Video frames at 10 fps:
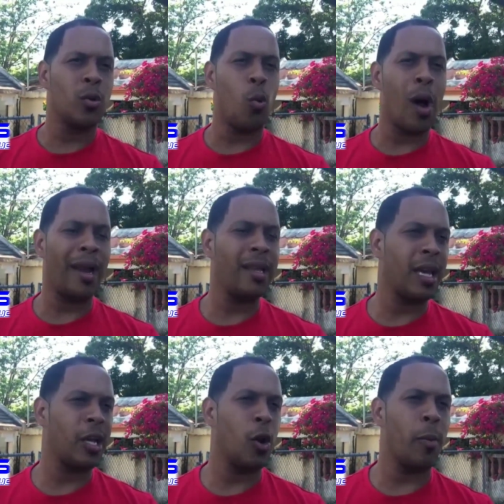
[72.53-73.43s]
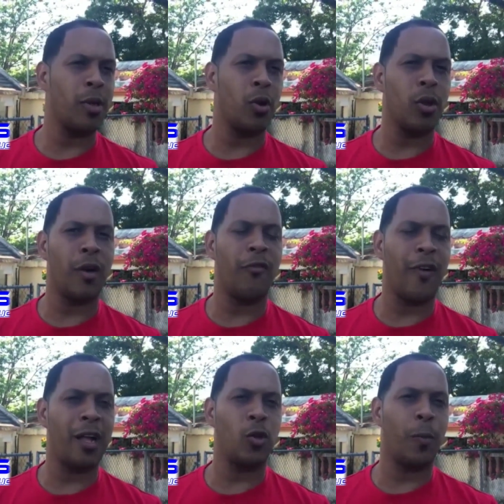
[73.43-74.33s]
40 kilómetros de
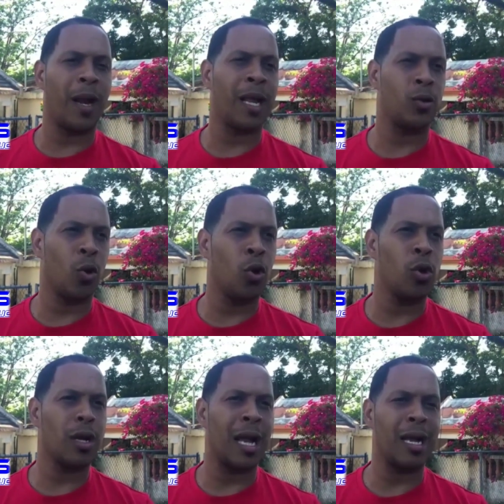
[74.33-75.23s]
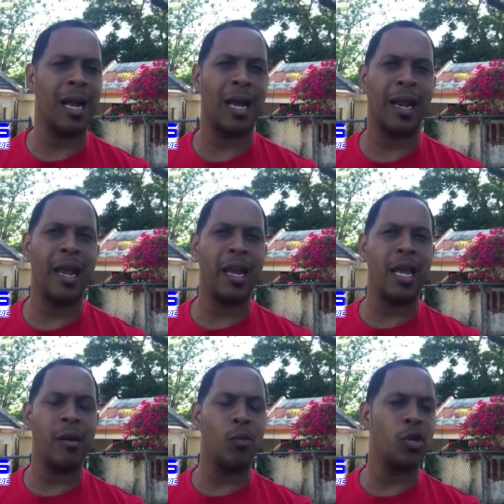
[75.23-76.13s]
asfalto para todo el la Calarreina
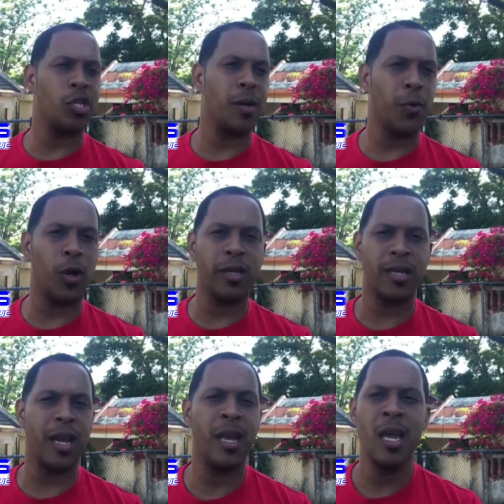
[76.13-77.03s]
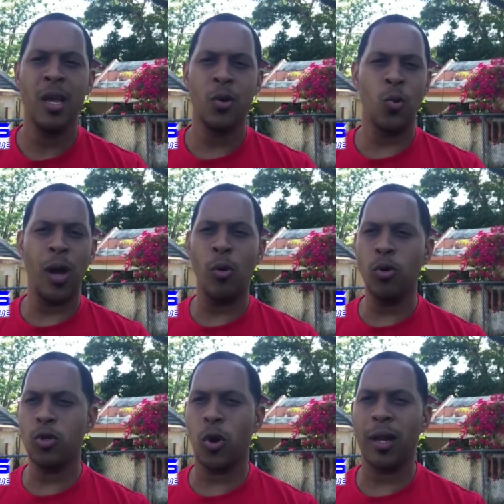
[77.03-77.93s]
y el municipio de Licey. No es
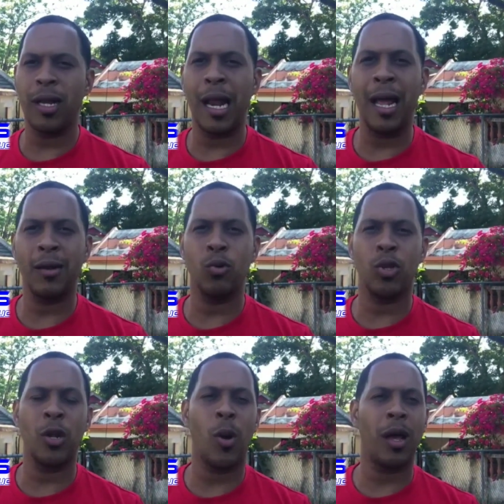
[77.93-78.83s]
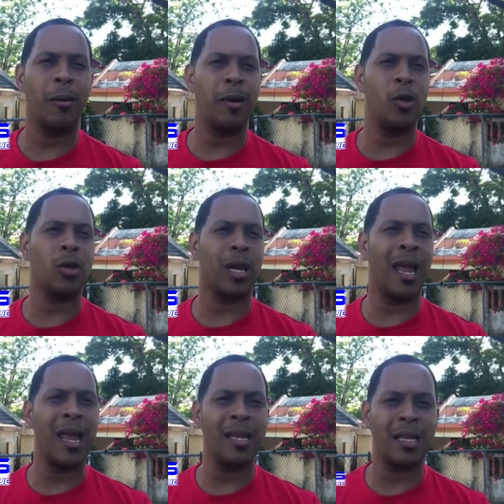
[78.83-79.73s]
justo, general, que usted no haya venido a
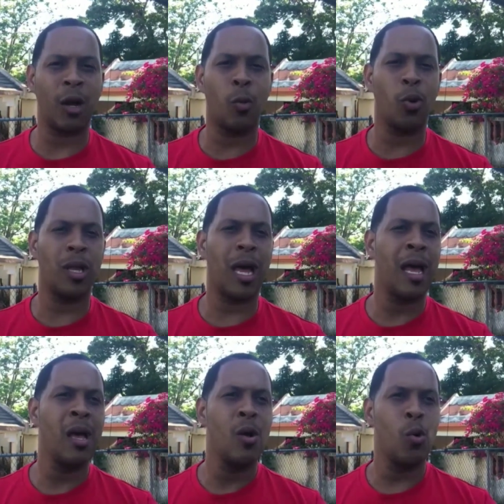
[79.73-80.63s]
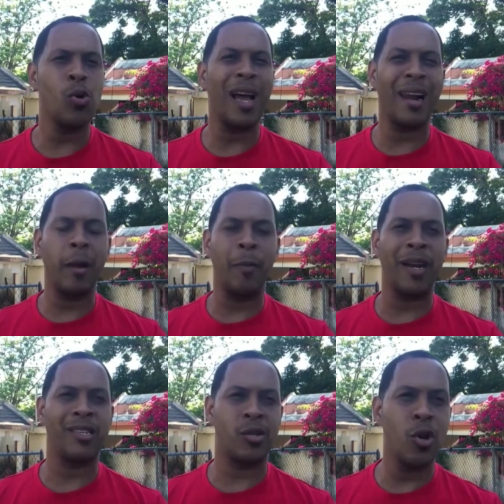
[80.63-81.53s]
traer a esta comunidad una
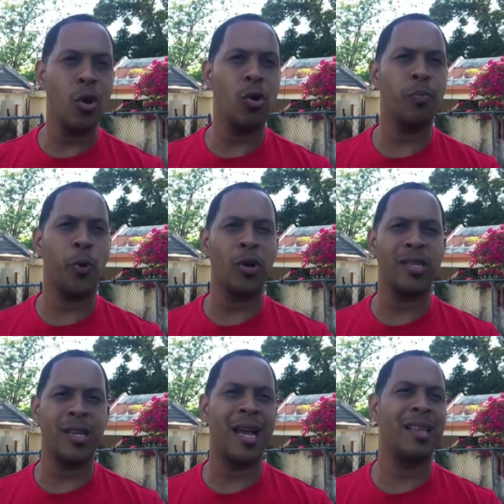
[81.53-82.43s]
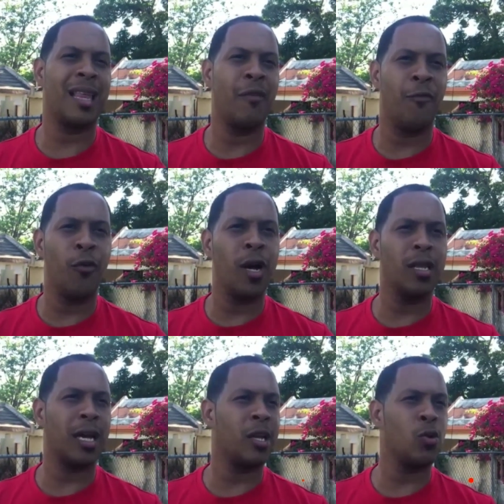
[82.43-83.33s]
represión policial tan
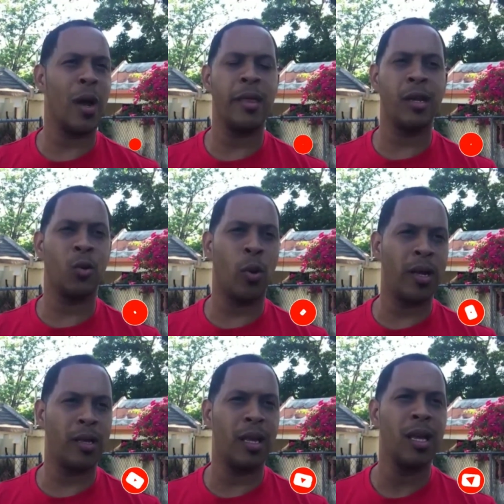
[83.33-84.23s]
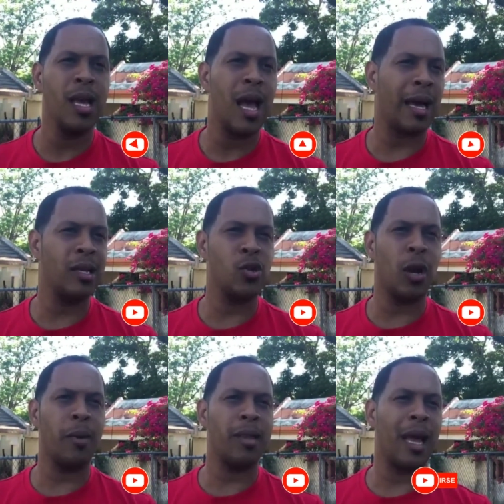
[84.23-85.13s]
fuerte. Aquí no hay delincuentes, aquí
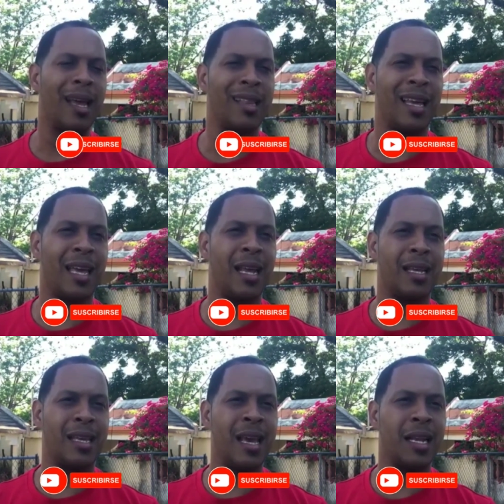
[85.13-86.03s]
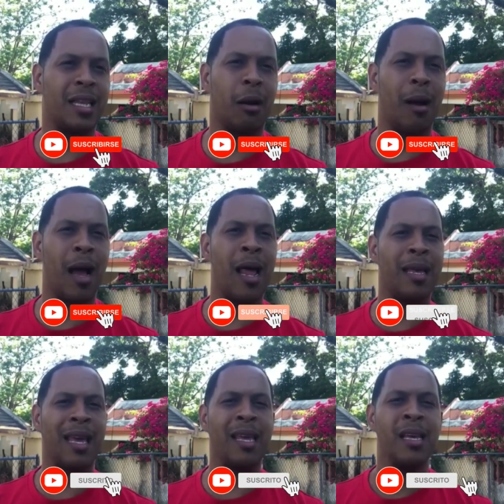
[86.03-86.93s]
solamente hay gente que quiere trabajar,
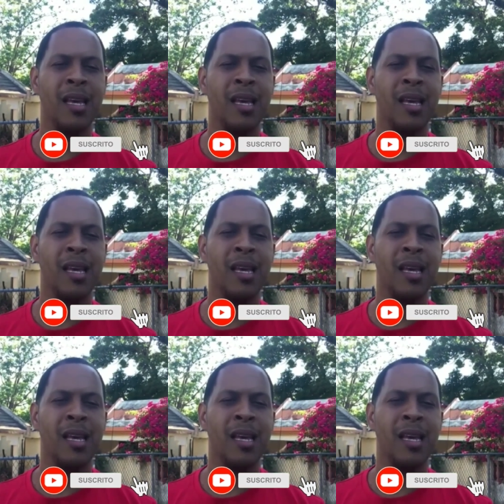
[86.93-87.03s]
aquí hay